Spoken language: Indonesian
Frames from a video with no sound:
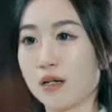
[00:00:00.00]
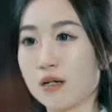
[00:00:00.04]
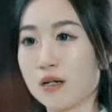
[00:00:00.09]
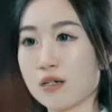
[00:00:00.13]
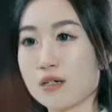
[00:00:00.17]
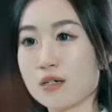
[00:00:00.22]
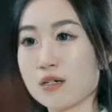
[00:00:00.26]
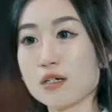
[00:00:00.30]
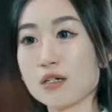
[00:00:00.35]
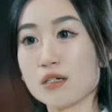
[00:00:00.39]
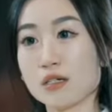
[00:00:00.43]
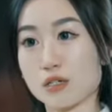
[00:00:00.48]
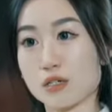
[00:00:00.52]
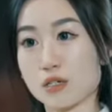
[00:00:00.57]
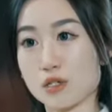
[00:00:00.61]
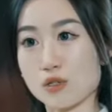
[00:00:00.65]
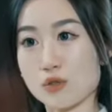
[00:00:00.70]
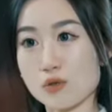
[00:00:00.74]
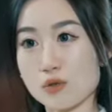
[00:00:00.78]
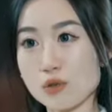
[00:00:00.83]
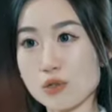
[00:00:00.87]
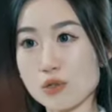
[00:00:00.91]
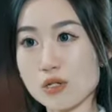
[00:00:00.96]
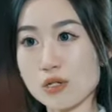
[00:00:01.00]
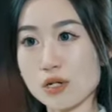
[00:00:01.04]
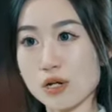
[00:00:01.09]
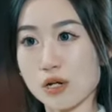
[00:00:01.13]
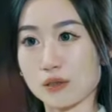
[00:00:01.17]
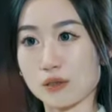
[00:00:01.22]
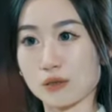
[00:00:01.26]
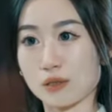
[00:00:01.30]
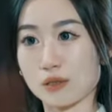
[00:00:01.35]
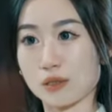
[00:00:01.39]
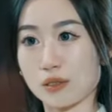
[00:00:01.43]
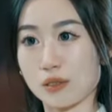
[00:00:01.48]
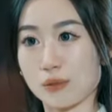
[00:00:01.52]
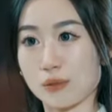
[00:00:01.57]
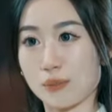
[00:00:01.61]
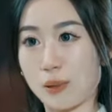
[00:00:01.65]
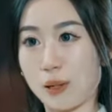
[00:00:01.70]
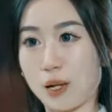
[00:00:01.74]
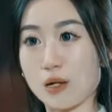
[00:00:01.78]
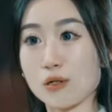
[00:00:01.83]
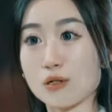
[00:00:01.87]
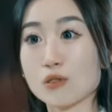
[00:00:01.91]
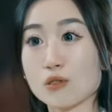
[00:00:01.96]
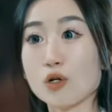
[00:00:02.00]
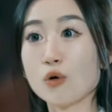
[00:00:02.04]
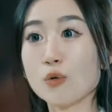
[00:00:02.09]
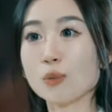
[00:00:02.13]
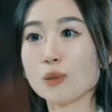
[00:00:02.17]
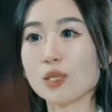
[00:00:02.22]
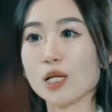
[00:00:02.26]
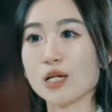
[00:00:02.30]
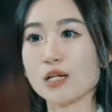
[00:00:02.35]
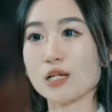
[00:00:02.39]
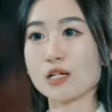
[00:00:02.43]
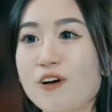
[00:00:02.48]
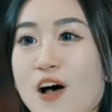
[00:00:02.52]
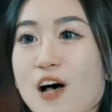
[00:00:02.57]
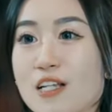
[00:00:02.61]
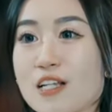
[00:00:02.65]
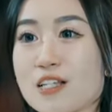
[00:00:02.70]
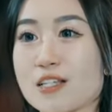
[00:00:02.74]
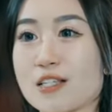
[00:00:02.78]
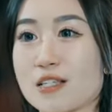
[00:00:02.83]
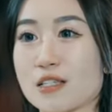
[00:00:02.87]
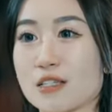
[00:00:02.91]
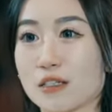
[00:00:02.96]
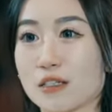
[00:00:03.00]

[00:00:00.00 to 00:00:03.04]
Ini adalah wilayah Tuan Sun. Tidak akan membiarkanmu